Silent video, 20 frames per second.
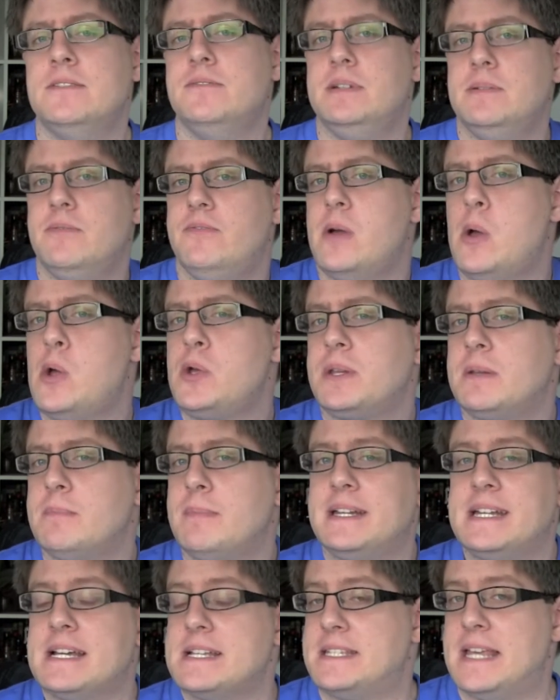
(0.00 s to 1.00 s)
Wie möchte
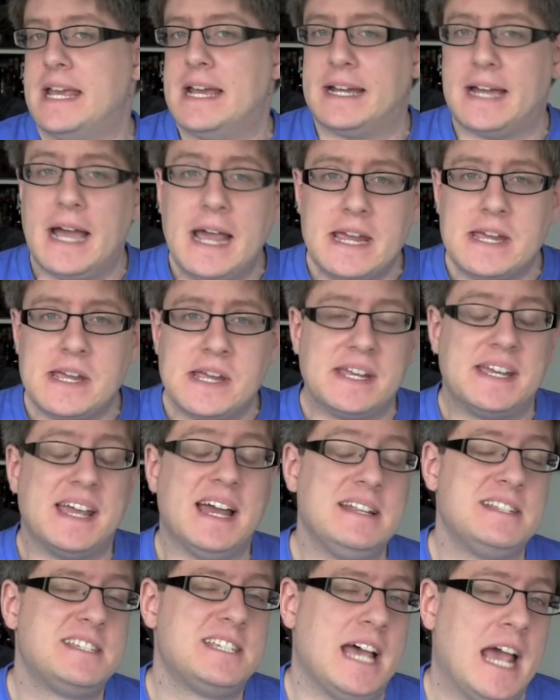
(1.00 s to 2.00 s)
man das erreichen?
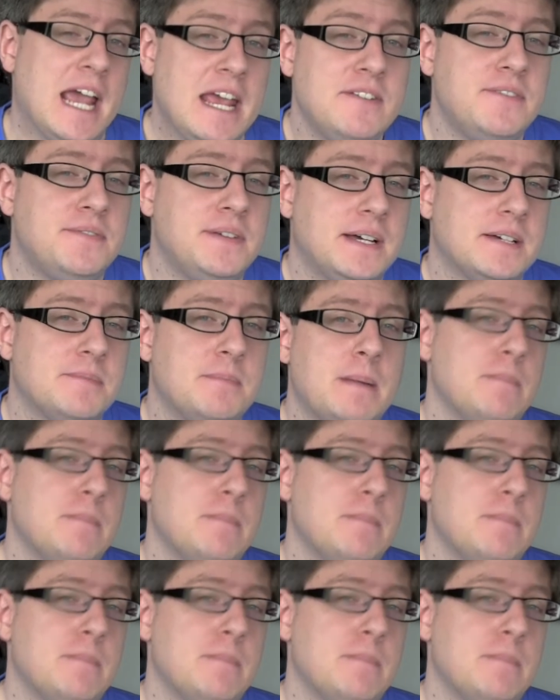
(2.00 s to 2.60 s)
Ganz einfach,